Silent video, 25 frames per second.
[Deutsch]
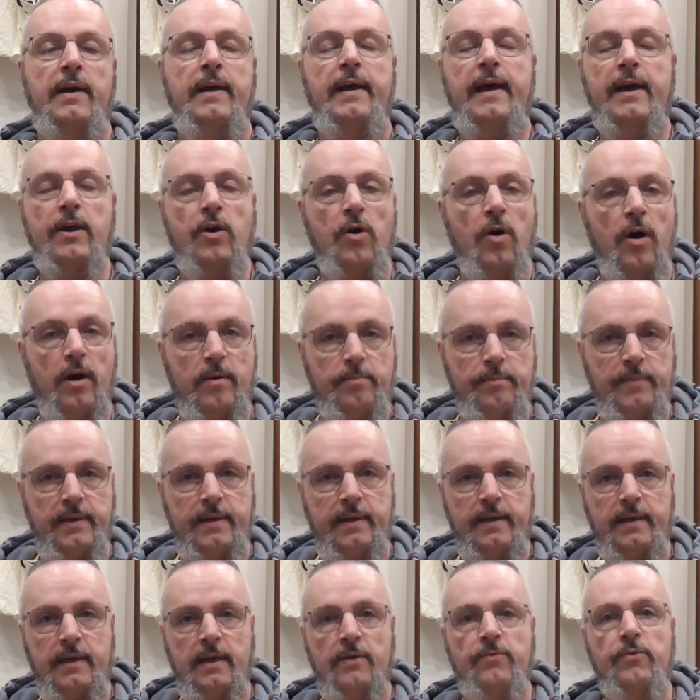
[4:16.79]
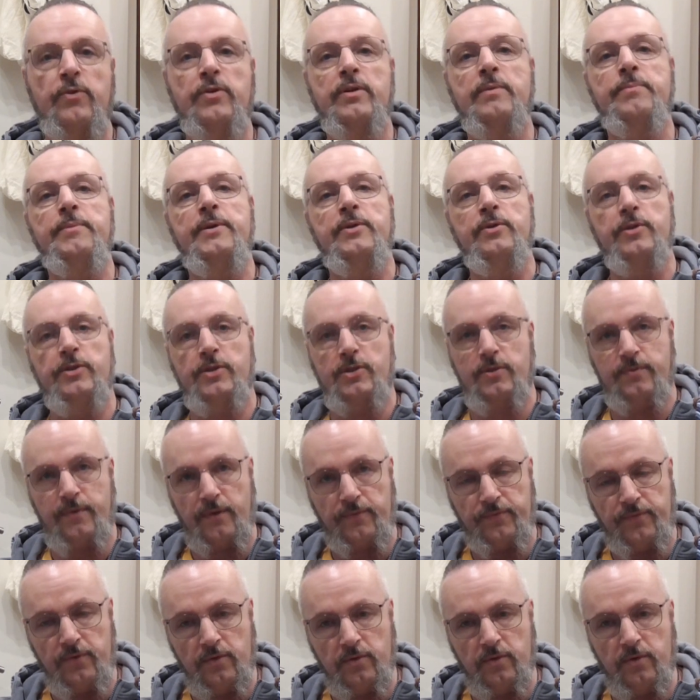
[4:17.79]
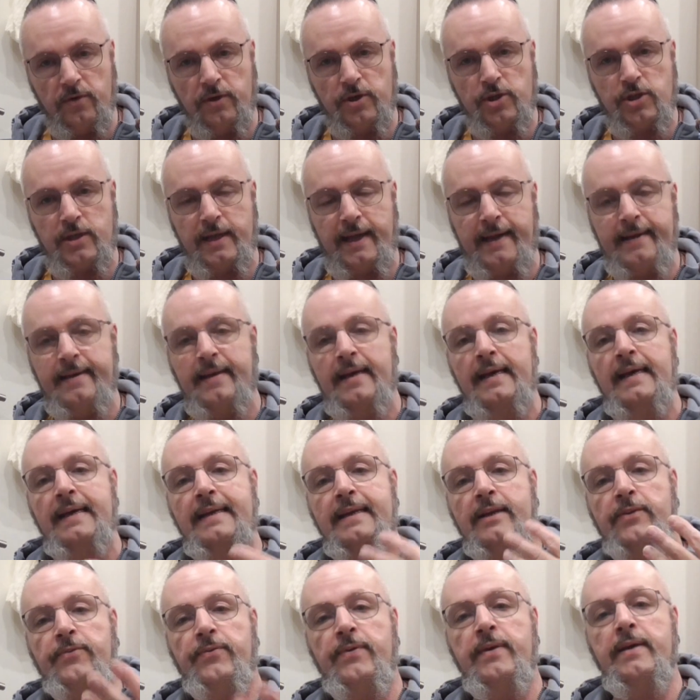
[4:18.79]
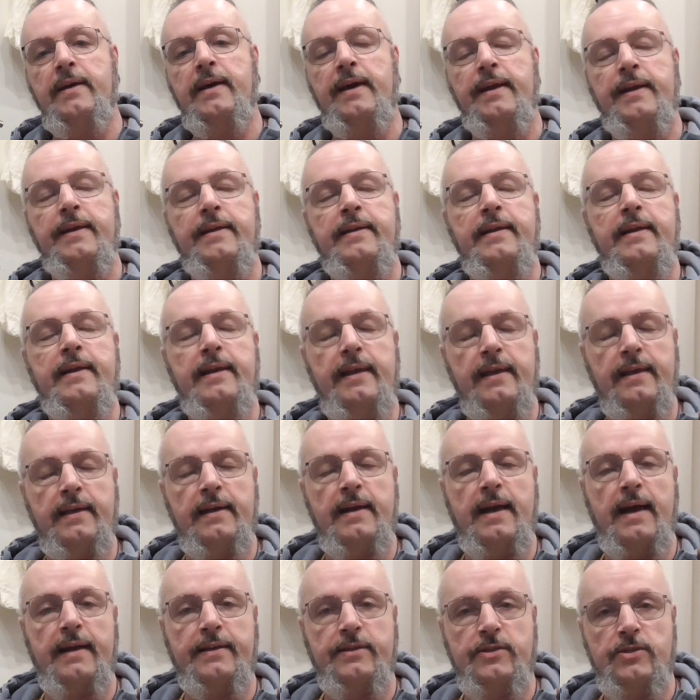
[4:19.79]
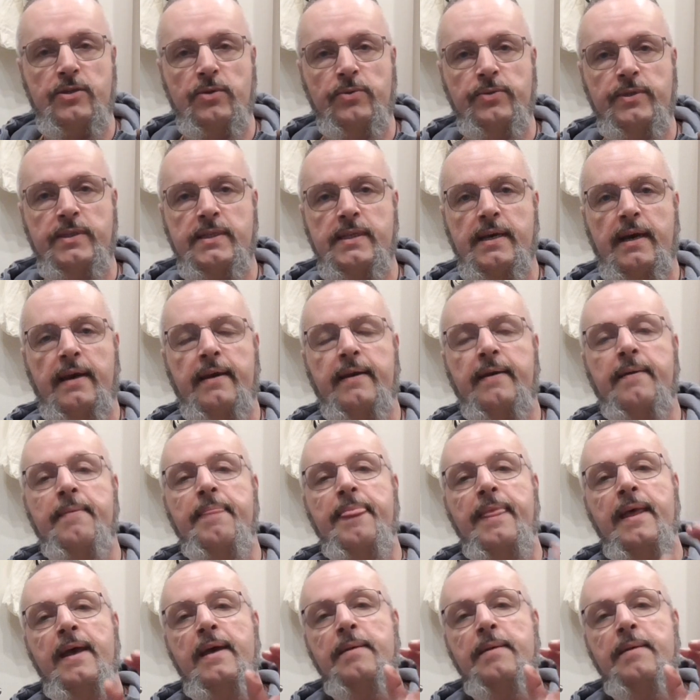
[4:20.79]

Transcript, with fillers: Er gehört mir nicht, er wurde mir nur zur Verfügung gestellt, deswegen kann ich den nicht in Aktion zeigen.